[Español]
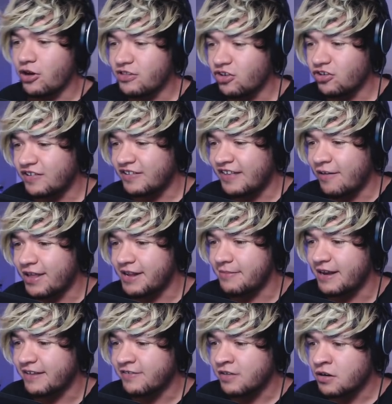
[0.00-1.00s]
Entonces ahora nada
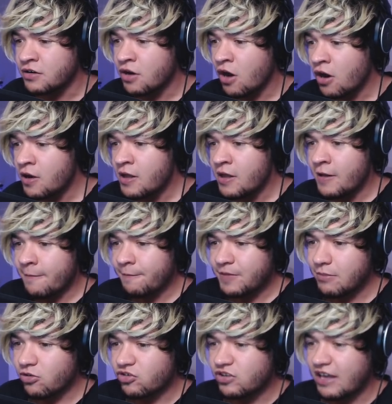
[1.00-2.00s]
más
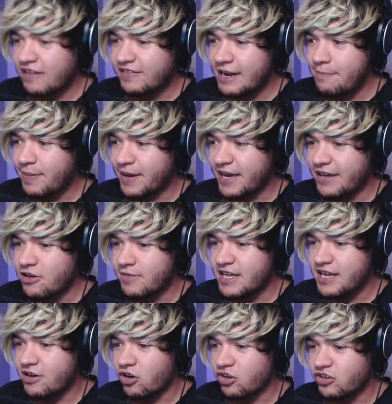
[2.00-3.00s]
tenemos que hacer el pequeño
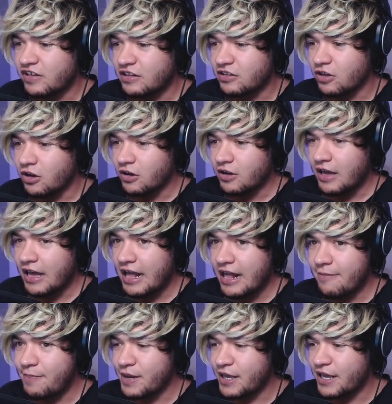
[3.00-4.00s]
brinconcito.
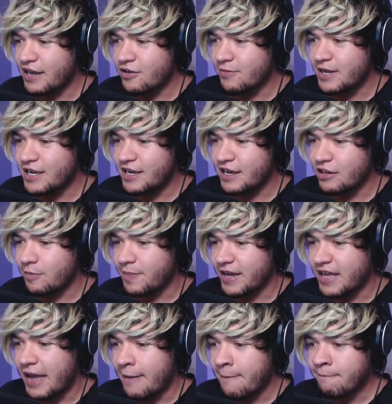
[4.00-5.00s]
El pequeño brinquito para
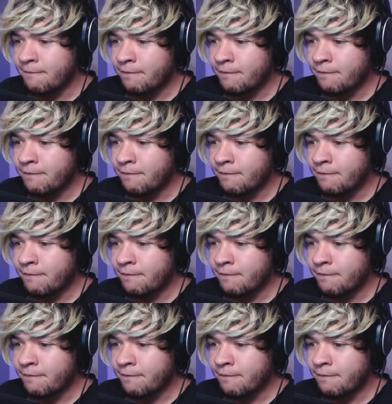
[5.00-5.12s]
allá.